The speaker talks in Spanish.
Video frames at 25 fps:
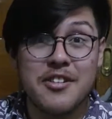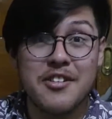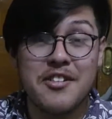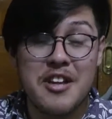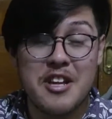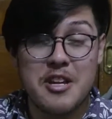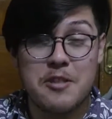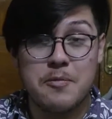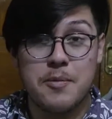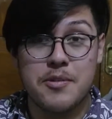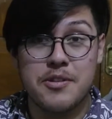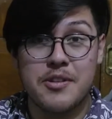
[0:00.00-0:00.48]

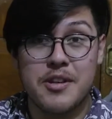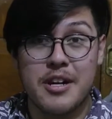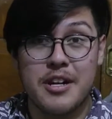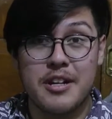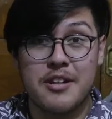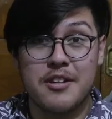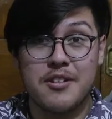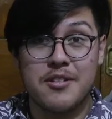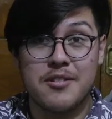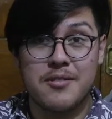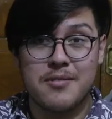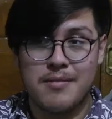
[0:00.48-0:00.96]
escenas post
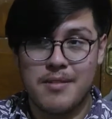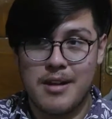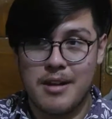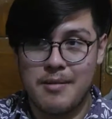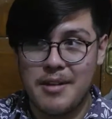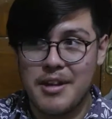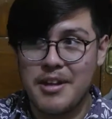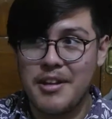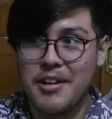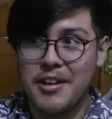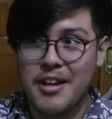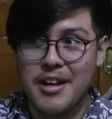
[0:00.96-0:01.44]

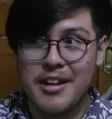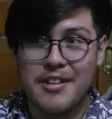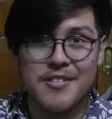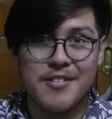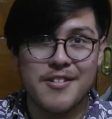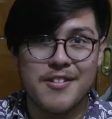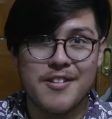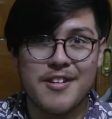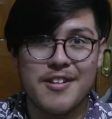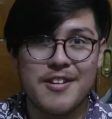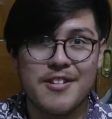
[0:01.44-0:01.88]
hablando de eso.